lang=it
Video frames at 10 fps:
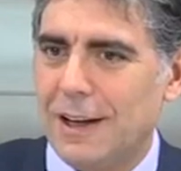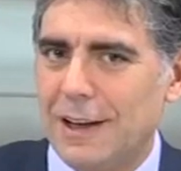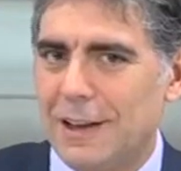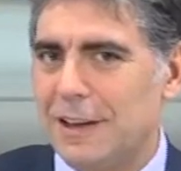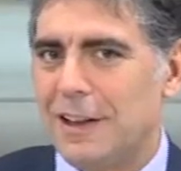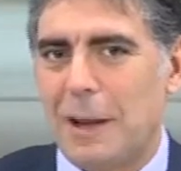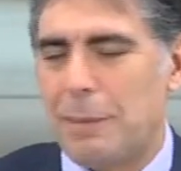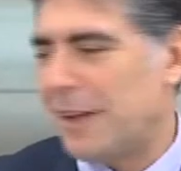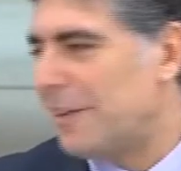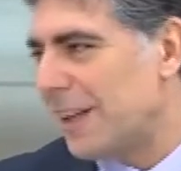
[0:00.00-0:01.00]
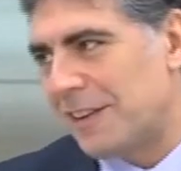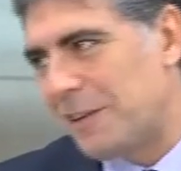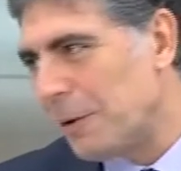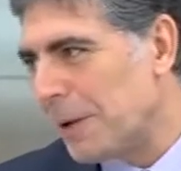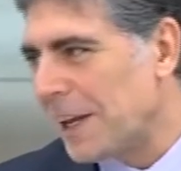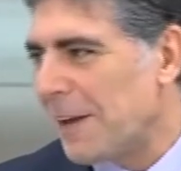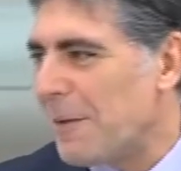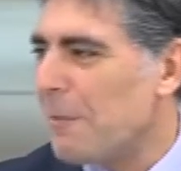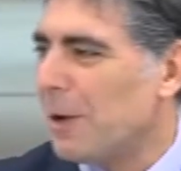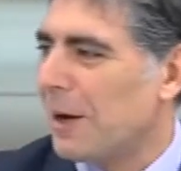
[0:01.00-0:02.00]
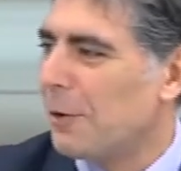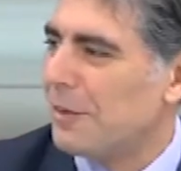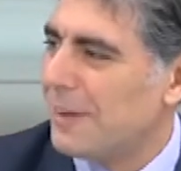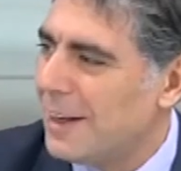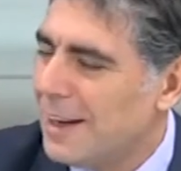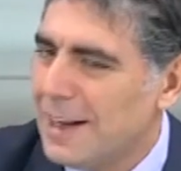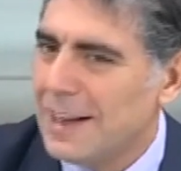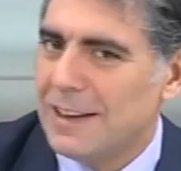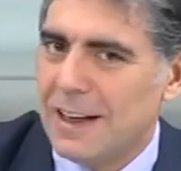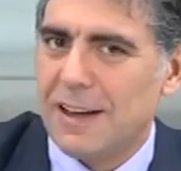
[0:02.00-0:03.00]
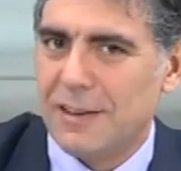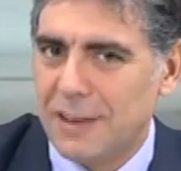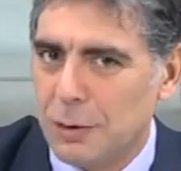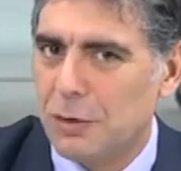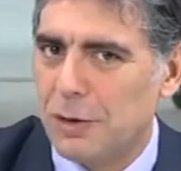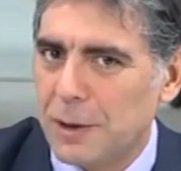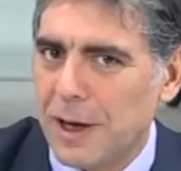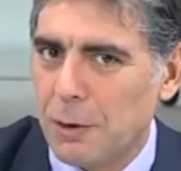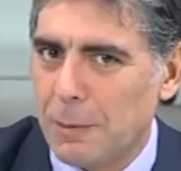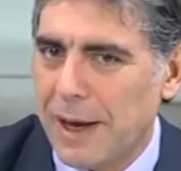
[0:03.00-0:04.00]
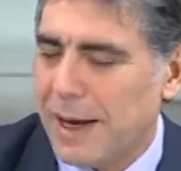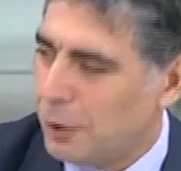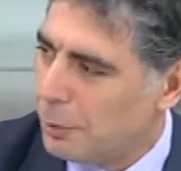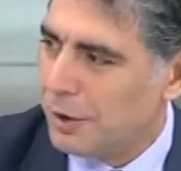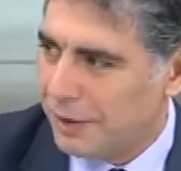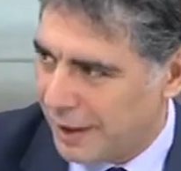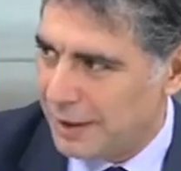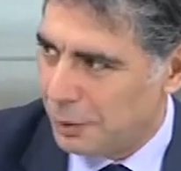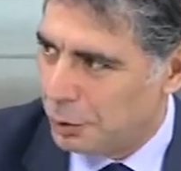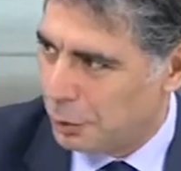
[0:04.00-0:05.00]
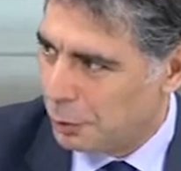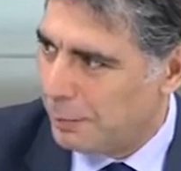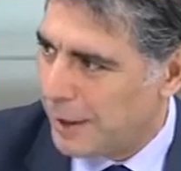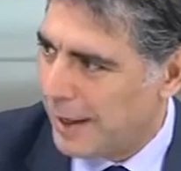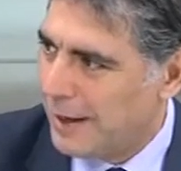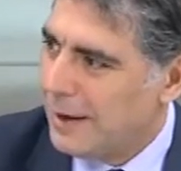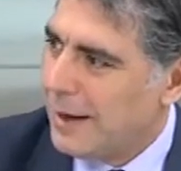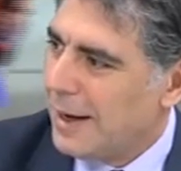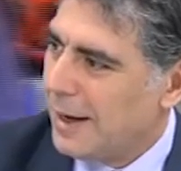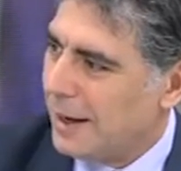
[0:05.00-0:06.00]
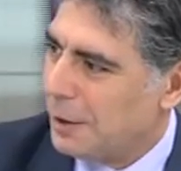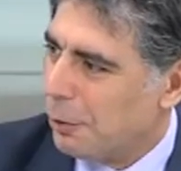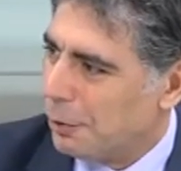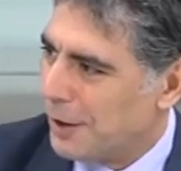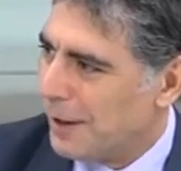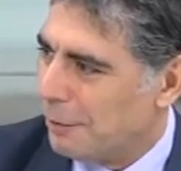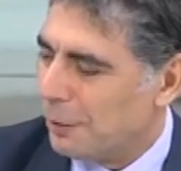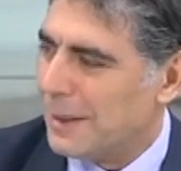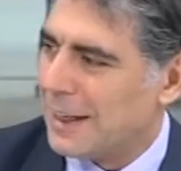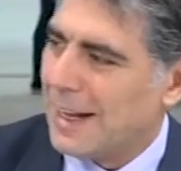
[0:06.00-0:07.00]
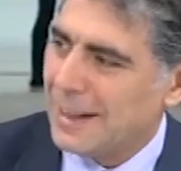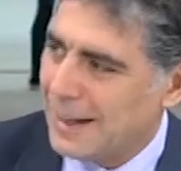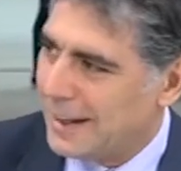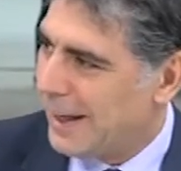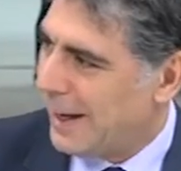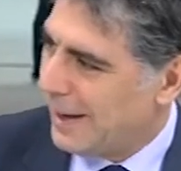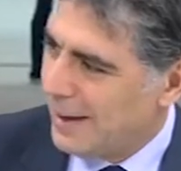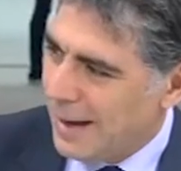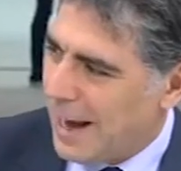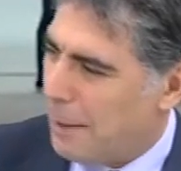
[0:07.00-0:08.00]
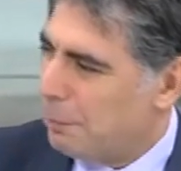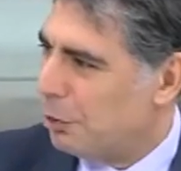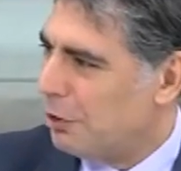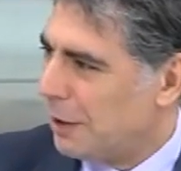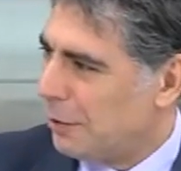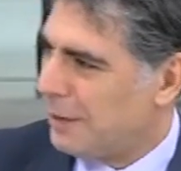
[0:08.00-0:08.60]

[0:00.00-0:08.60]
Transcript: eh, la prestazione, chiamiamola così, delle istituzioni europee dopo il 7 ottobre, eh, con von der Leyen che ha appoggiato